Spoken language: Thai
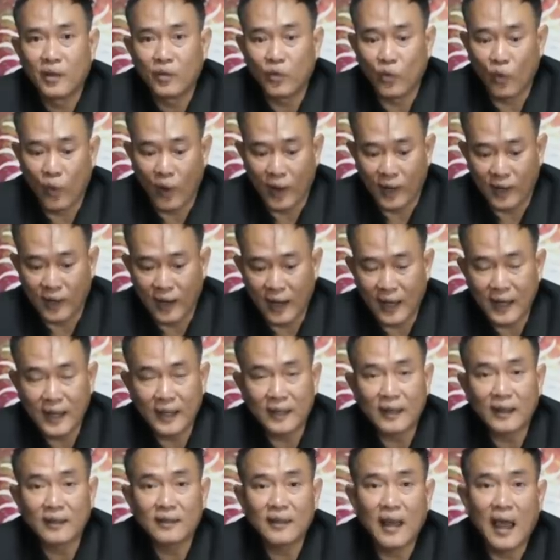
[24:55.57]
ส่วนรายละเอี
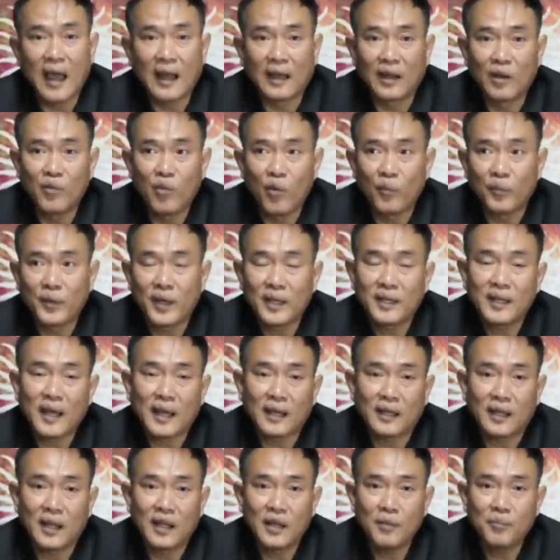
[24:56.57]
ยดต่างๆ เดี๋ยวผมจะจั
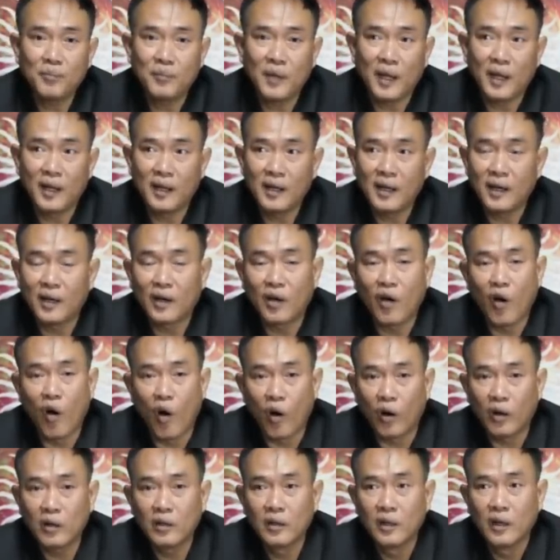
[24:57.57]
ดคลิปในเรื่องขอ
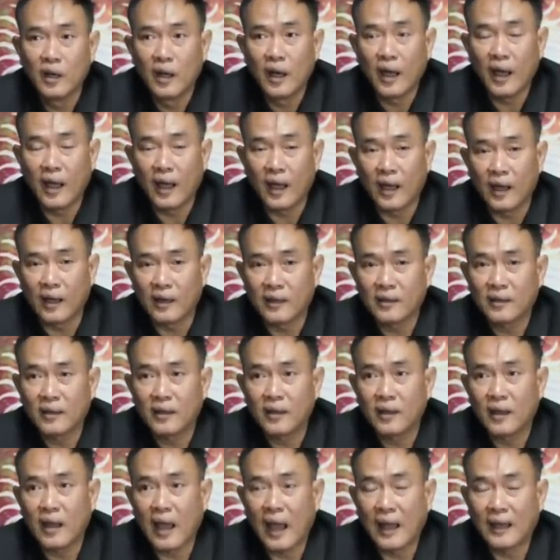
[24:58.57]
งอ
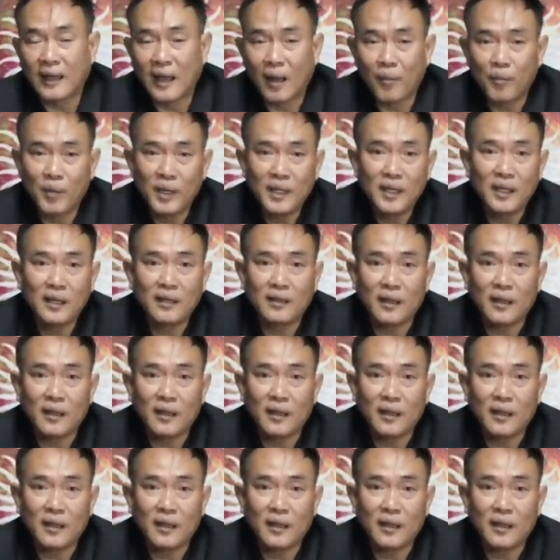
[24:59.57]
การทำพิธี